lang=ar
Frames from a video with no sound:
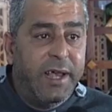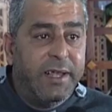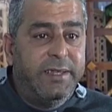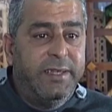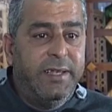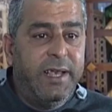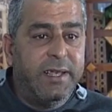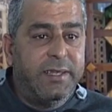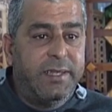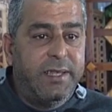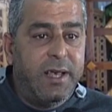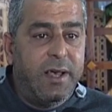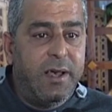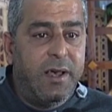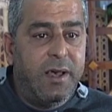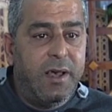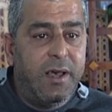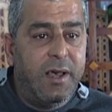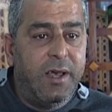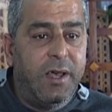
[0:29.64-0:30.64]
السياسه
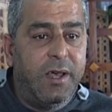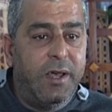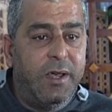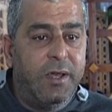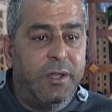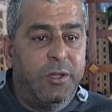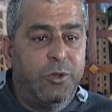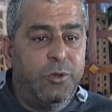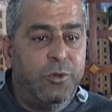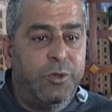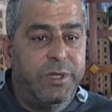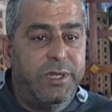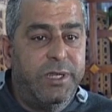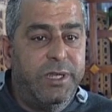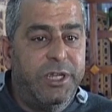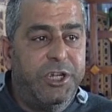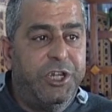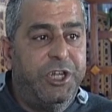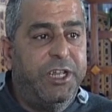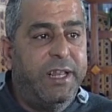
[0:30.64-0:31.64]

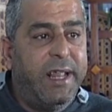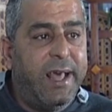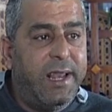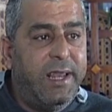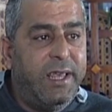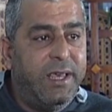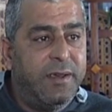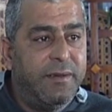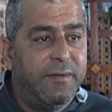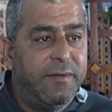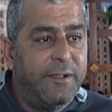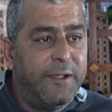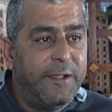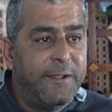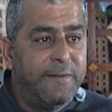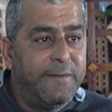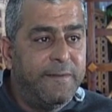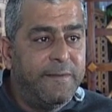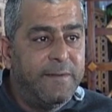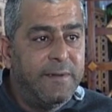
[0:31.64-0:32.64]
التونسي جديده عليه
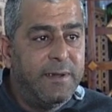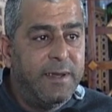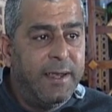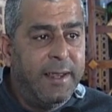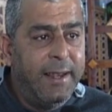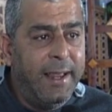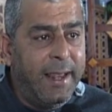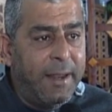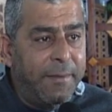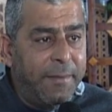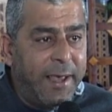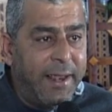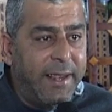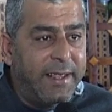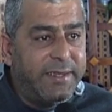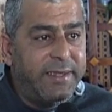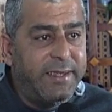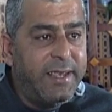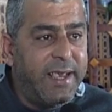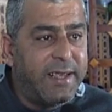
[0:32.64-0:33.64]
انا معنى
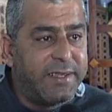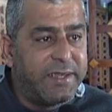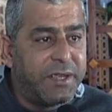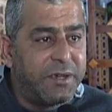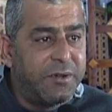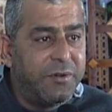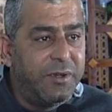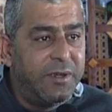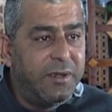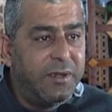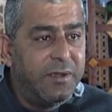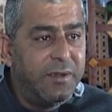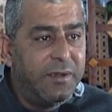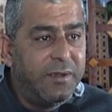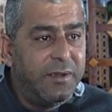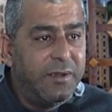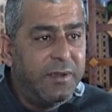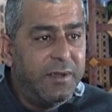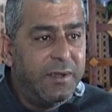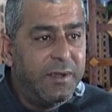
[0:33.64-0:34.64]
السياسه كن
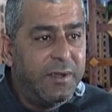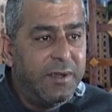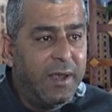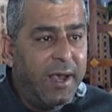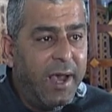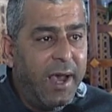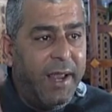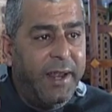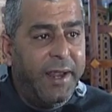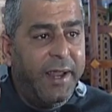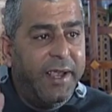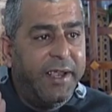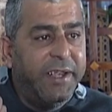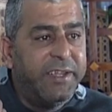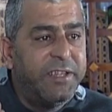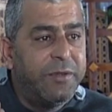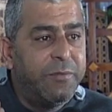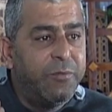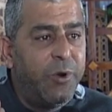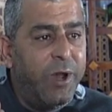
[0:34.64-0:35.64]
عندنا
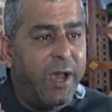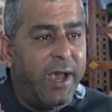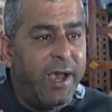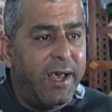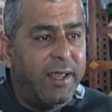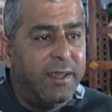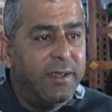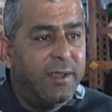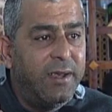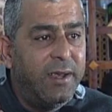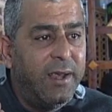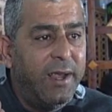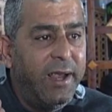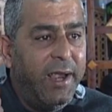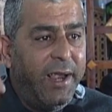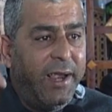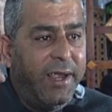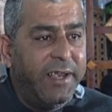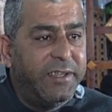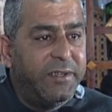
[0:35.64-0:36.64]
حزب واحد
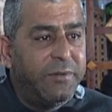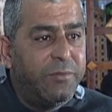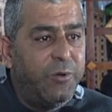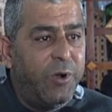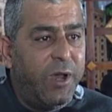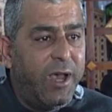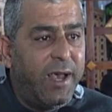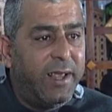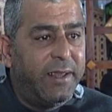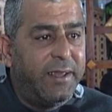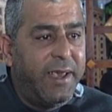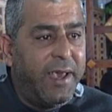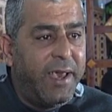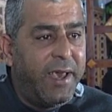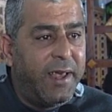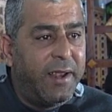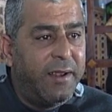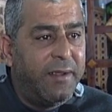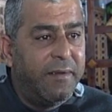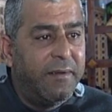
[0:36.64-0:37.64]
حزب واحد
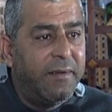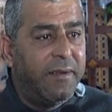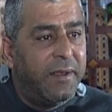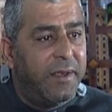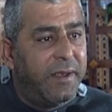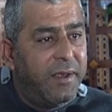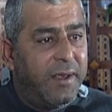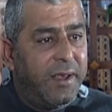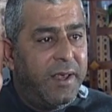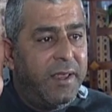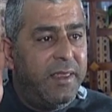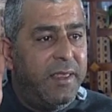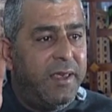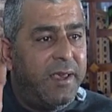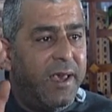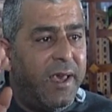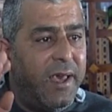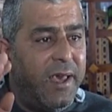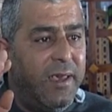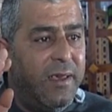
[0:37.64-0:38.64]
كان
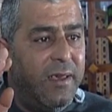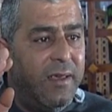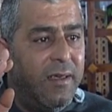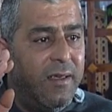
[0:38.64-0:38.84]
هذيك هي